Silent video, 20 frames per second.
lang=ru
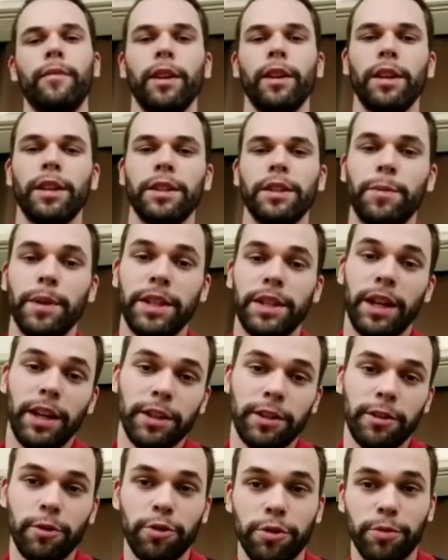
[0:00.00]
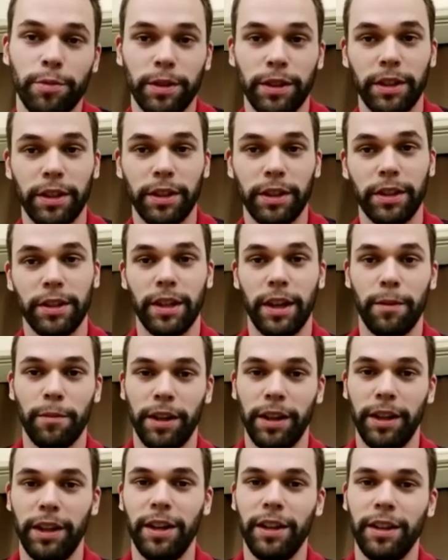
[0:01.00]
специальные службы, самые
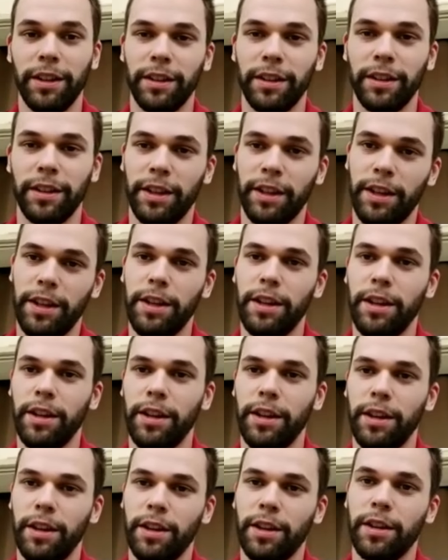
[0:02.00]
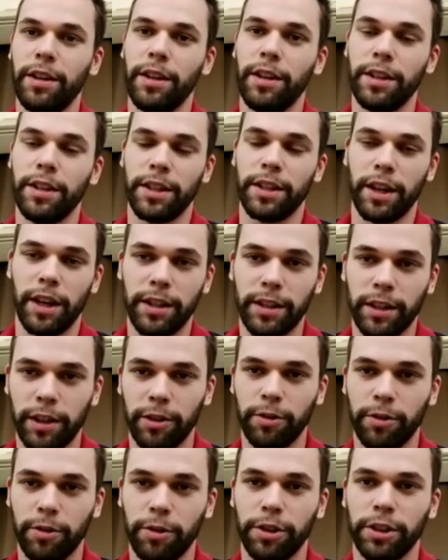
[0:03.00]
элитные, и израильские
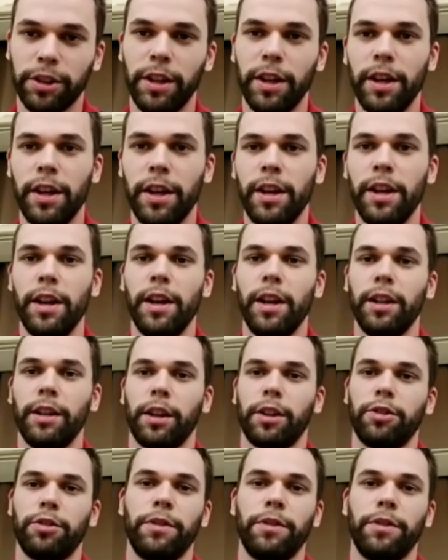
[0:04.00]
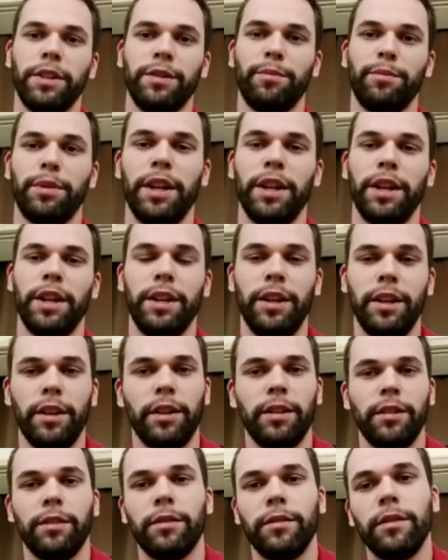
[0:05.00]
тоже. Так что в этом плане
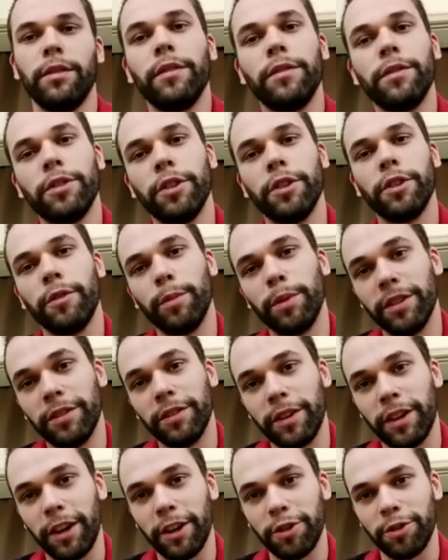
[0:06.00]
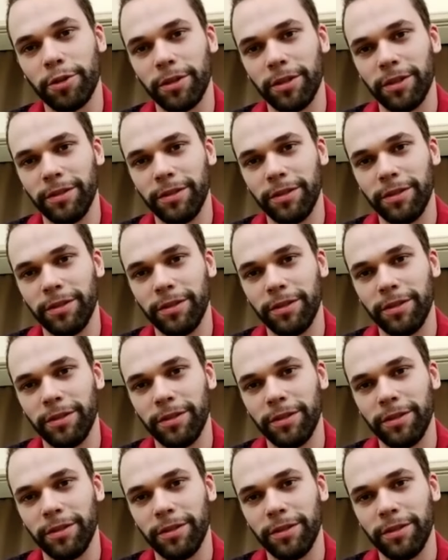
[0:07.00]
все было хорошо.